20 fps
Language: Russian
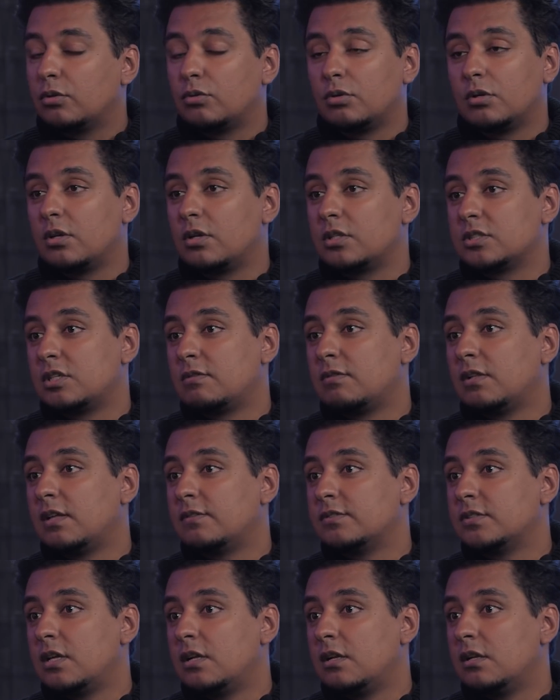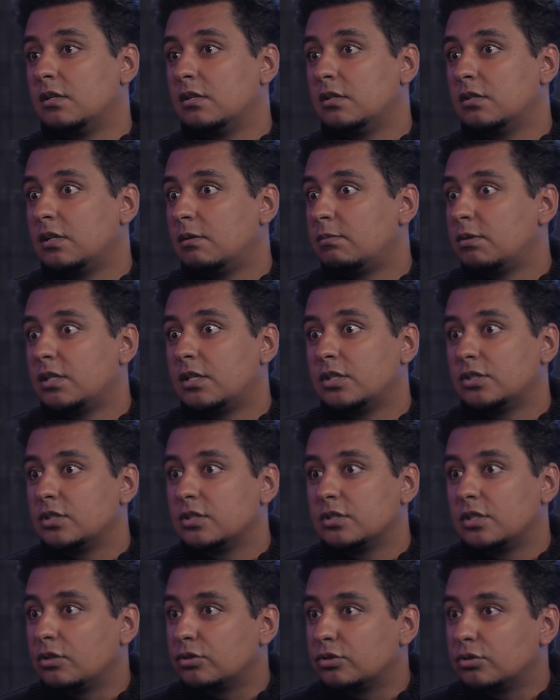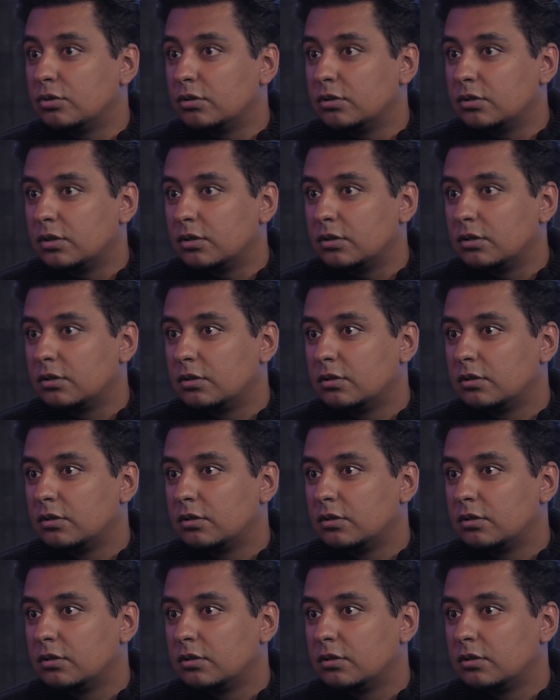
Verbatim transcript: которая разорвала в зале. Я, блин, даже не знаю, что это.